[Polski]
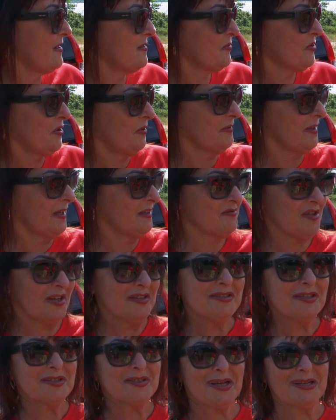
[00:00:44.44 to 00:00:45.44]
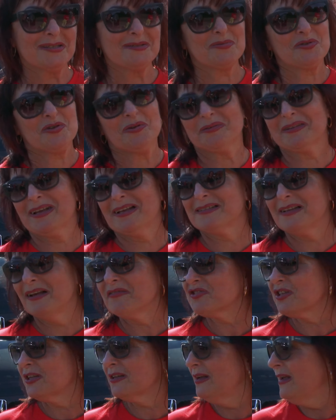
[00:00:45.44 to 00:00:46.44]
sprzątać. Wszędzie trzeba sprzątać.
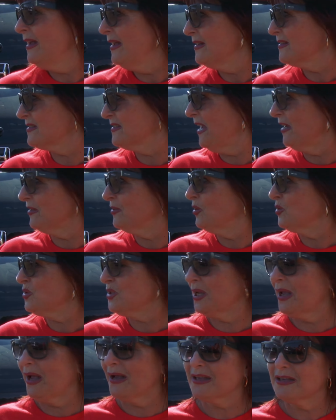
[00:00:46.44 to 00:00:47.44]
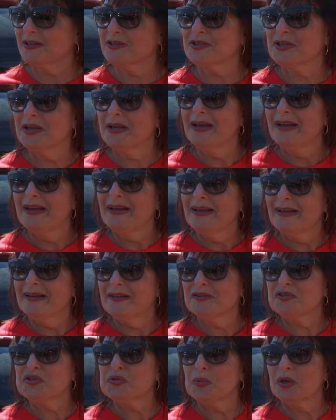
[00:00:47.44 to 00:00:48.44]
Zawsze znajdą się jakieś
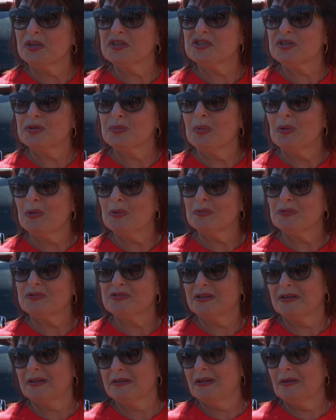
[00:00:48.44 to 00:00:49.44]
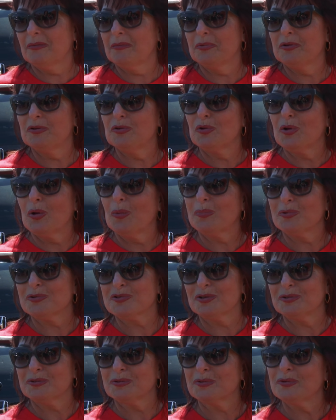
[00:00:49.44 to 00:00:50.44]
e, śmieci, bo ludzie nie pilnują
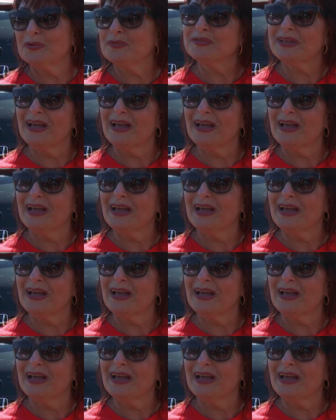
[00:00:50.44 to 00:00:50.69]
porządków,